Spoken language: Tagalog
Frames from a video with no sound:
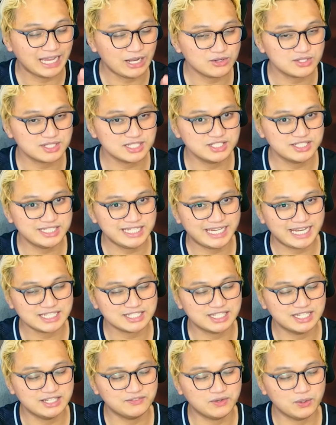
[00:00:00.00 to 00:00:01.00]
1,000
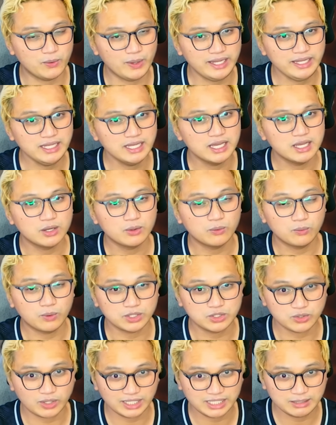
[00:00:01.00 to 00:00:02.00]
Gcash giveaway.
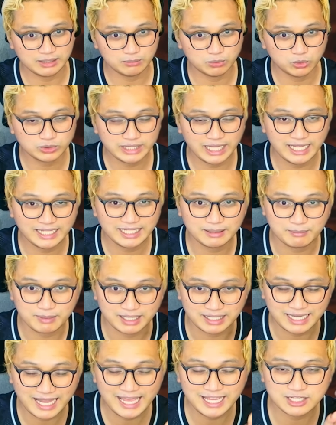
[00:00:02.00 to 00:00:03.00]
Huwag niyo kalimutan na
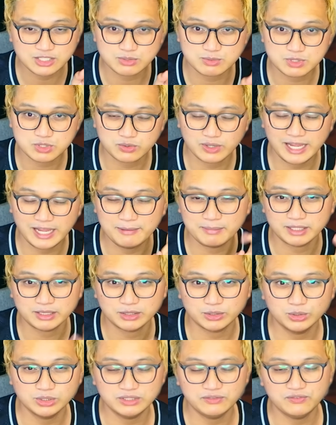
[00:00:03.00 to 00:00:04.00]
mag-like, subscribe
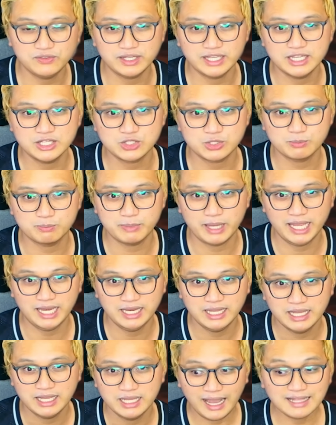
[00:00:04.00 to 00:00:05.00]
at notification bell
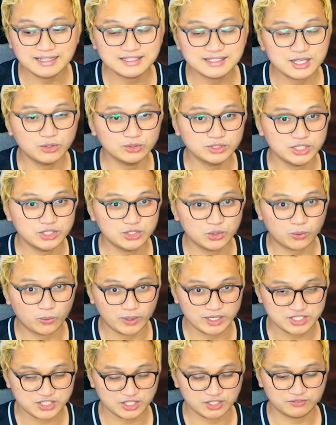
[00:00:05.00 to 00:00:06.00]
at sagutin yung
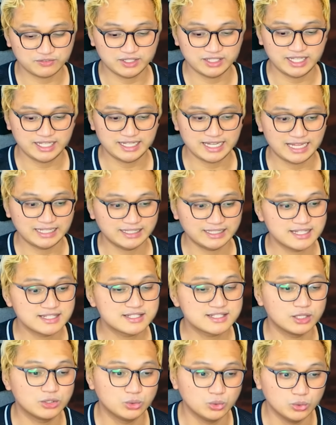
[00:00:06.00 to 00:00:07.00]
question of the day natin
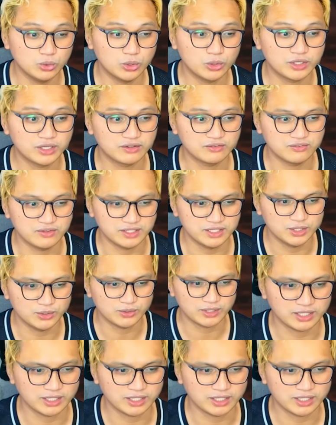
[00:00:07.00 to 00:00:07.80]
sa dulo ng video